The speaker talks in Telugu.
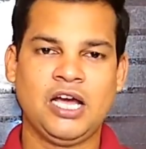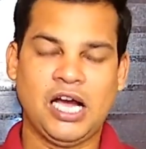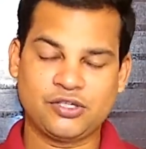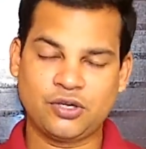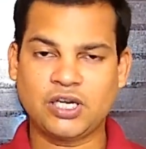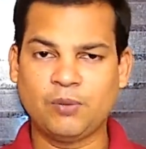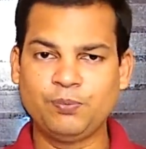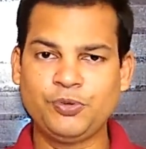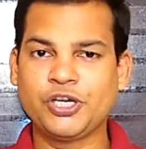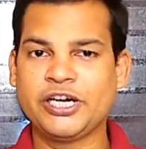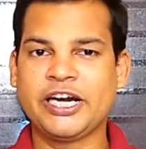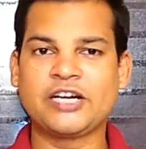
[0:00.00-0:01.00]
అసలు
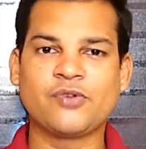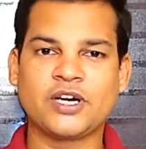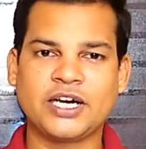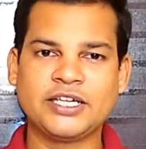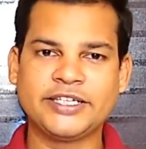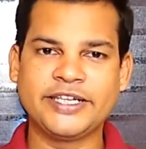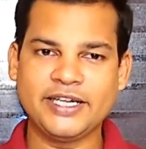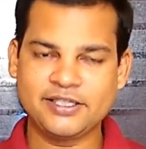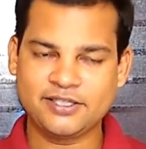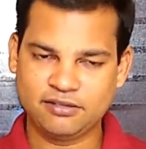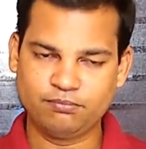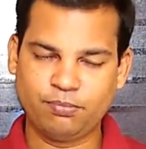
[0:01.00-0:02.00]
కంప్యూటర్ నెట్వర్క్ అంటే ఏంటి
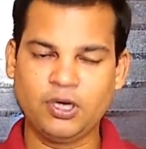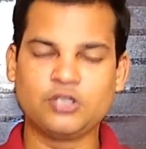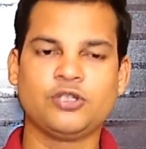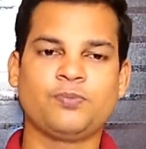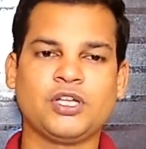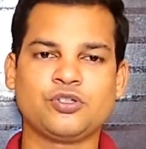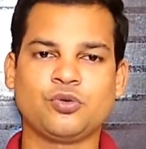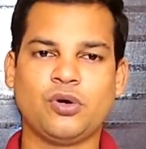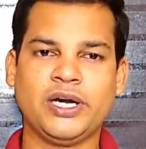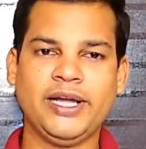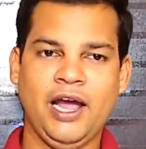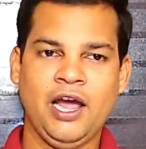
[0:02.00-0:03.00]
సింపుల్గా చెప్తాను
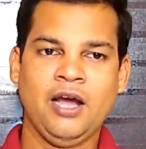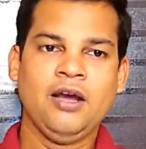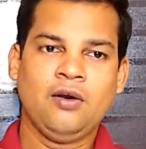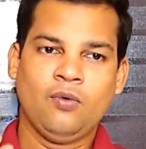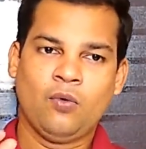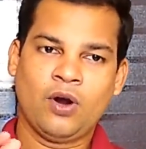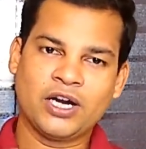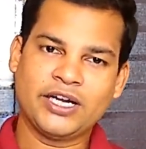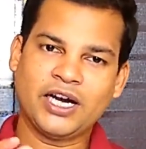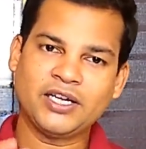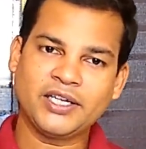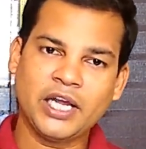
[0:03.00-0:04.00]
చూడండి
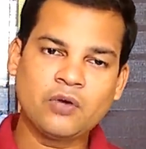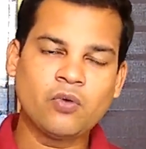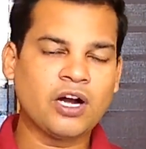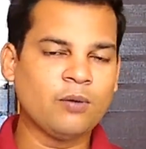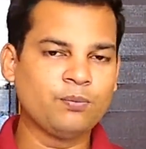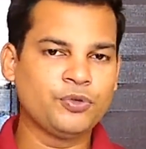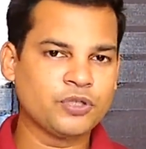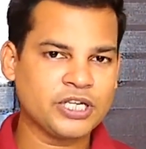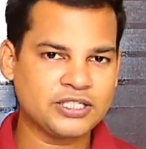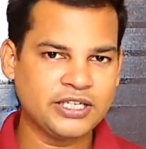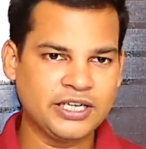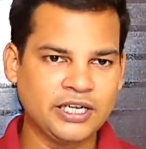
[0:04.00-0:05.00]
ఒకటి కంటే ఎక్కువ
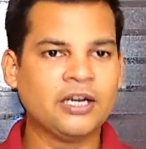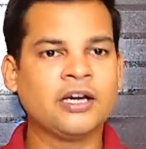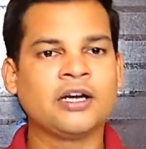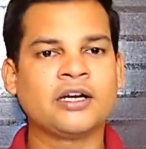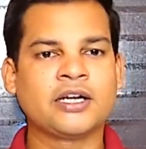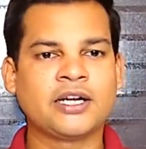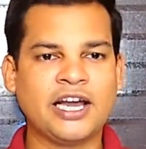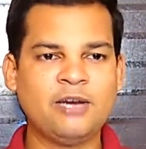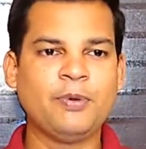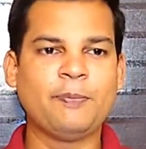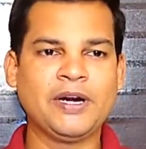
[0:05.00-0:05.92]
కంప్యూటర్స్ని కలిపి